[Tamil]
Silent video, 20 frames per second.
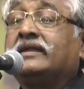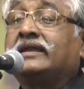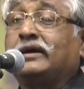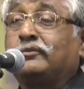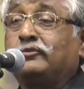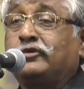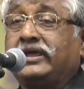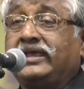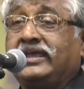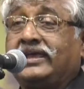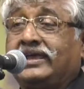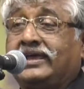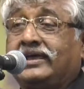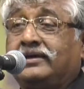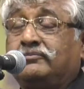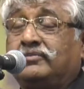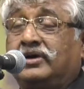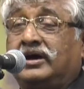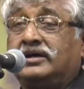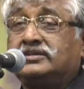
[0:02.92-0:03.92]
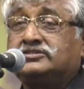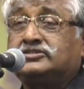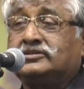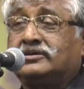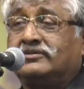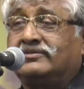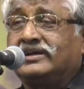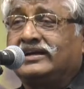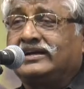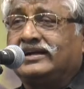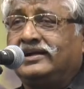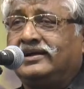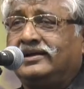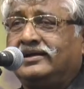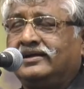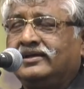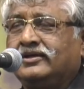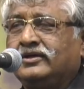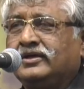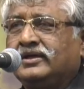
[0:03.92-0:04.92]
நம்முடைய மாசு அவர்கள்
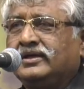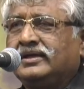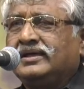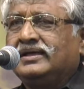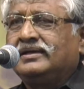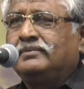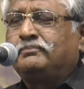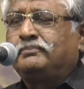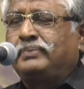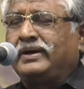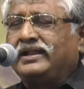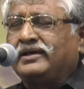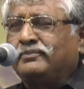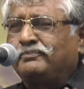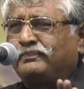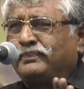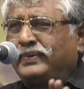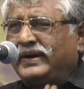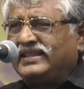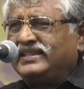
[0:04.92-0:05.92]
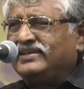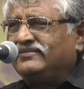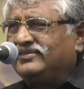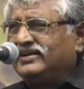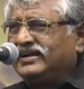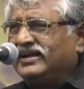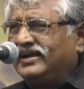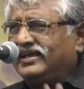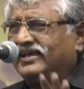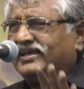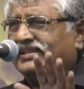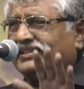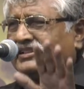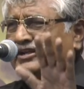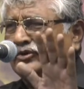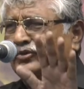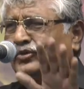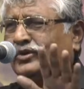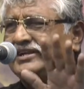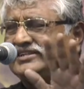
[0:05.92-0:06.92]
பல பதிவுகளை அந்த
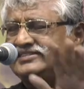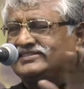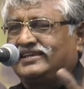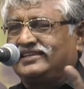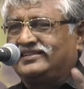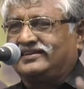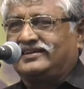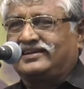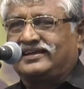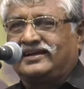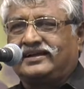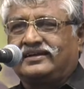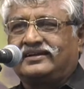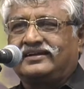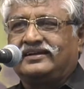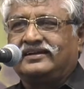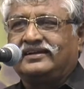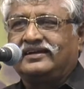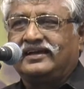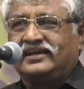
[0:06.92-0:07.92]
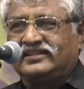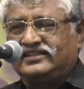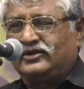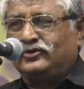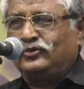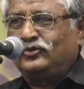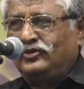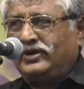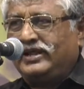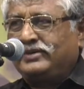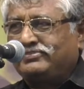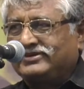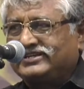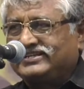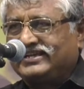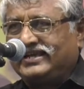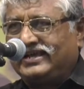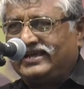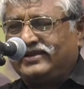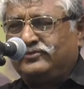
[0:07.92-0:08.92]
நூலில் செய்திருக்கிறார் அந்த நூலை
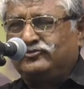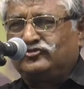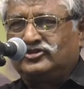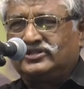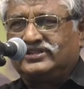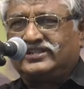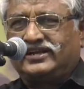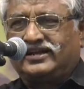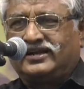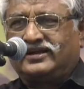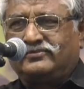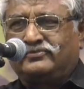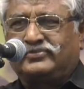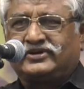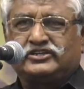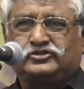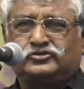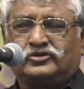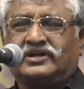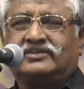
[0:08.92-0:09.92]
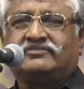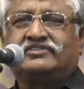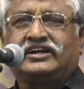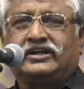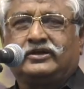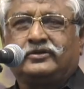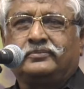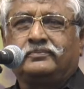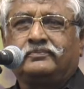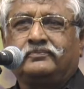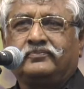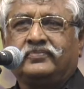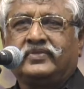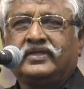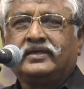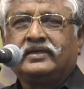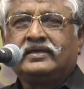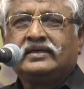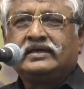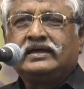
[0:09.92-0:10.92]
பற்றிய அறிமுகத்தை நான் இப்படி சொல்ல வேண்டும்
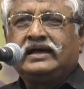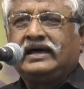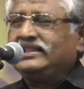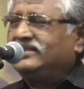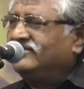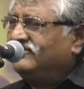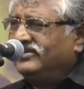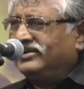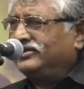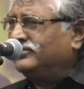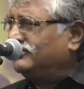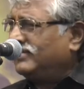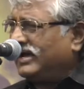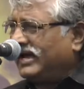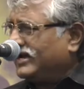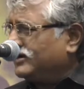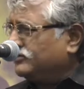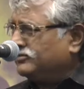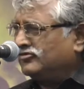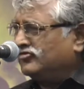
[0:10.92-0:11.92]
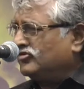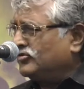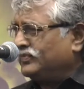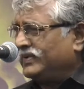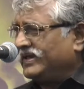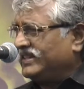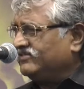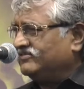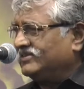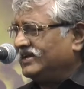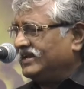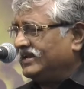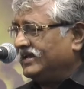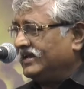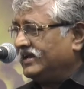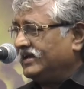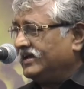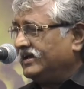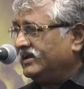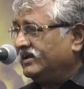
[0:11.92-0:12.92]
அது வெறும் அனுபவ பதிவல்ல
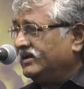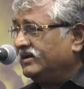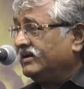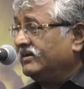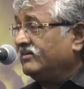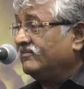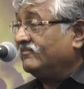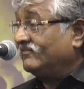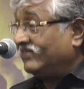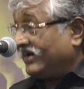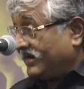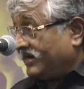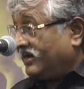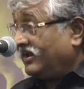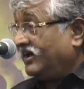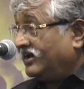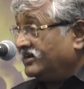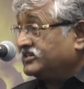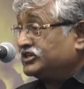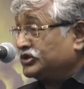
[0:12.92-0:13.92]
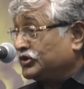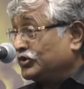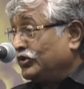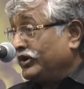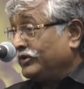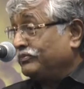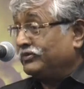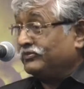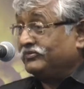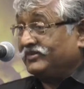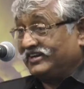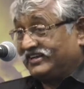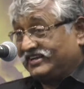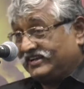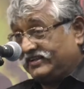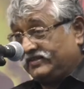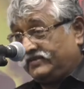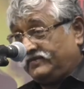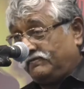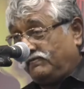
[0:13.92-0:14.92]
வரலாற்று குறிப்பும்
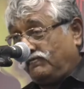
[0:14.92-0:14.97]
இருக்கிறது